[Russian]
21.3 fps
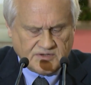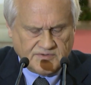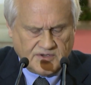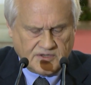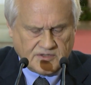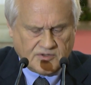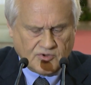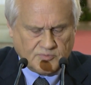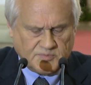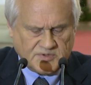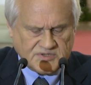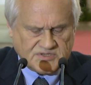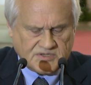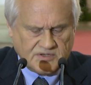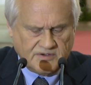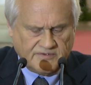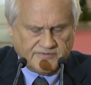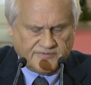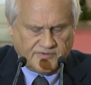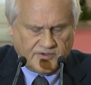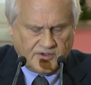совета
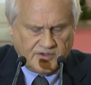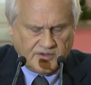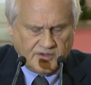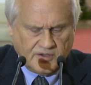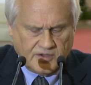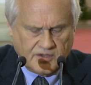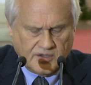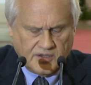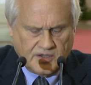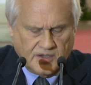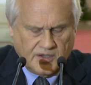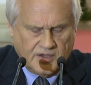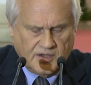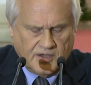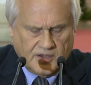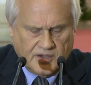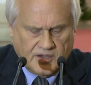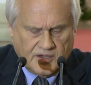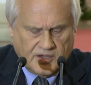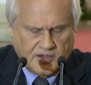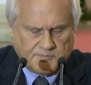ОБСЕ в Вене,
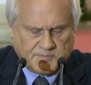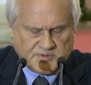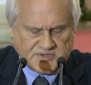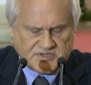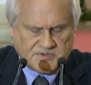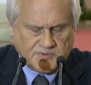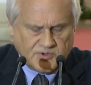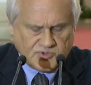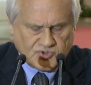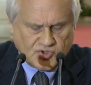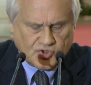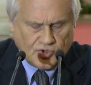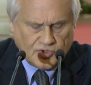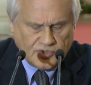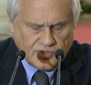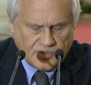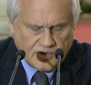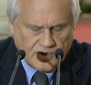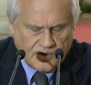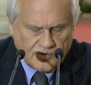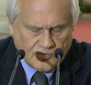э,
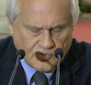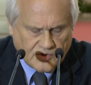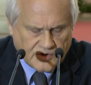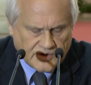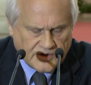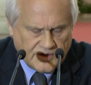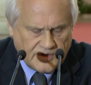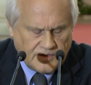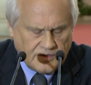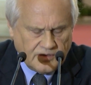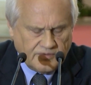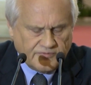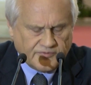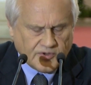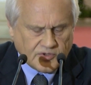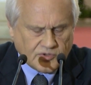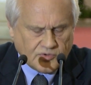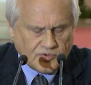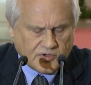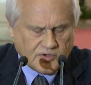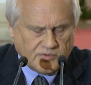посвященное Украине, в
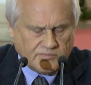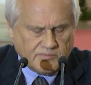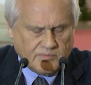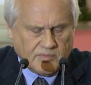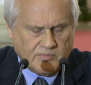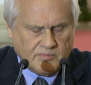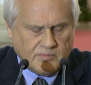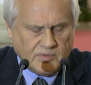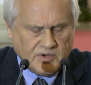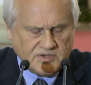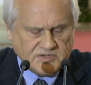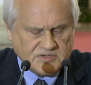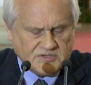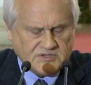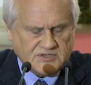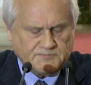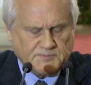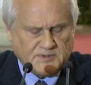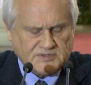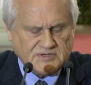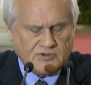котором мы
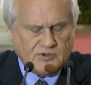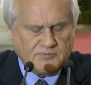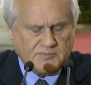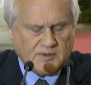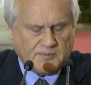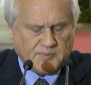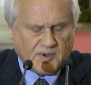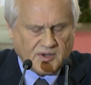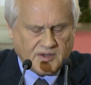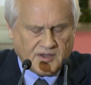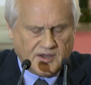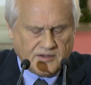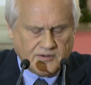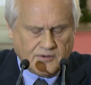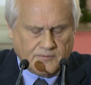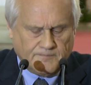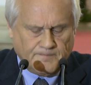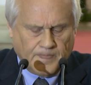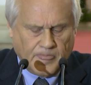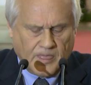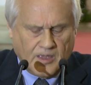с послом
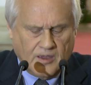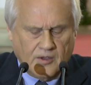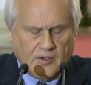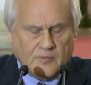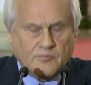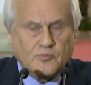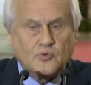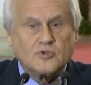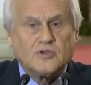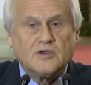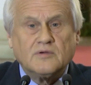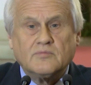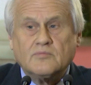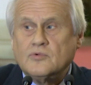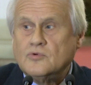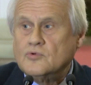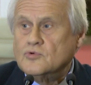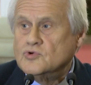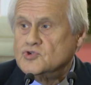Апаканом будем